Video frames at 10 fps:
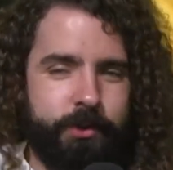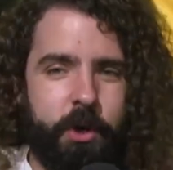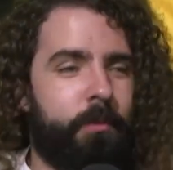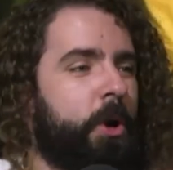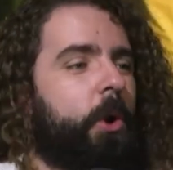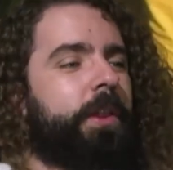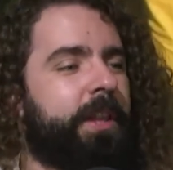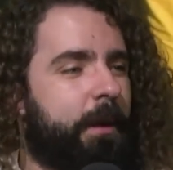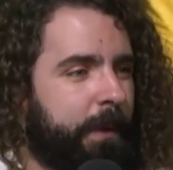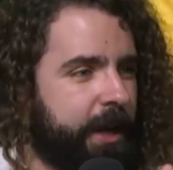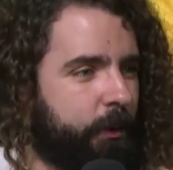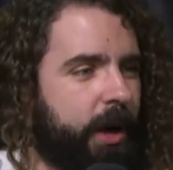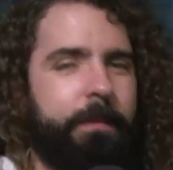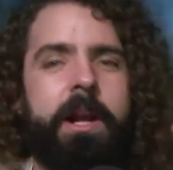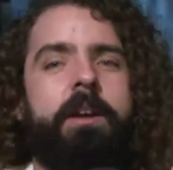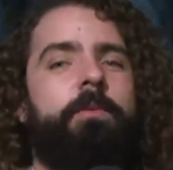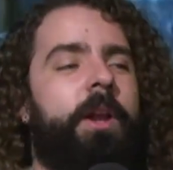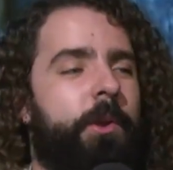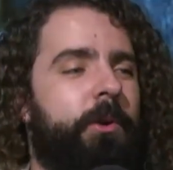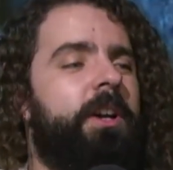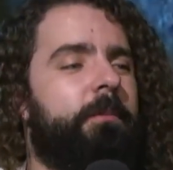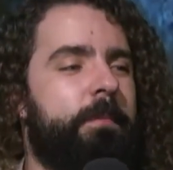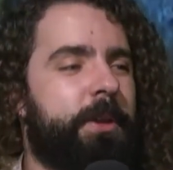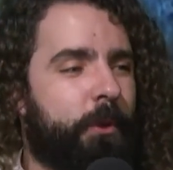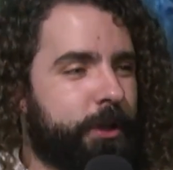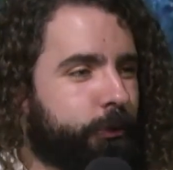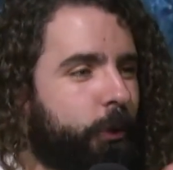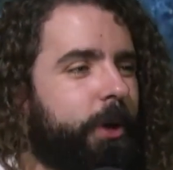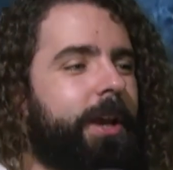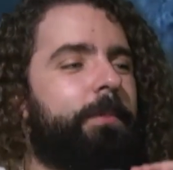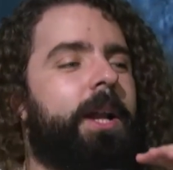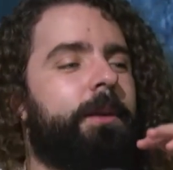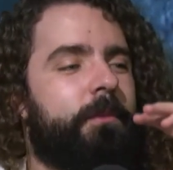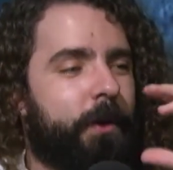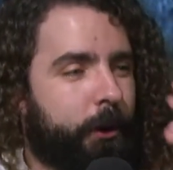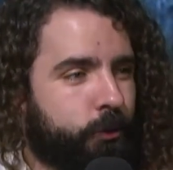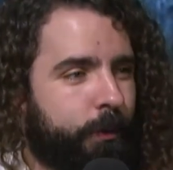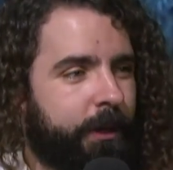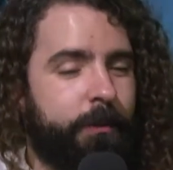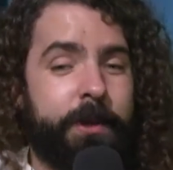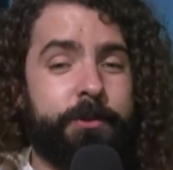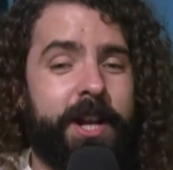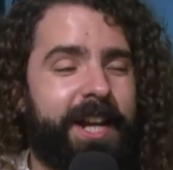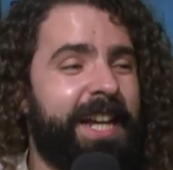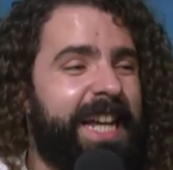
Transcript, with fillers: o sea, como en orden de la película, para que fuera yo viendo la historia, para que me fuera acostumbrando al personaje.